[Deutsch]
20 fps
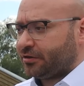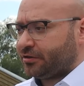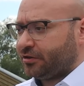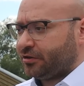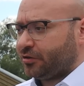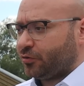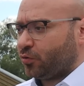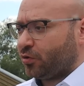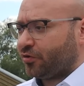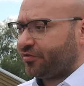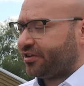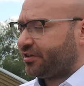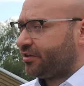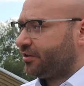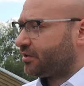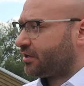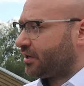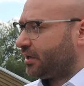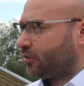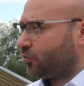die
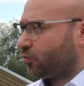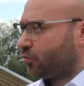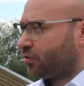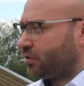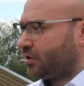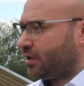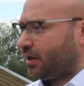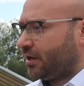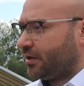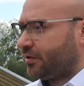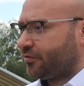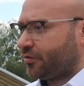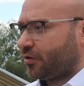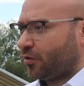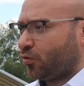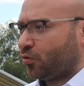Ursächlichkeit unklar ist.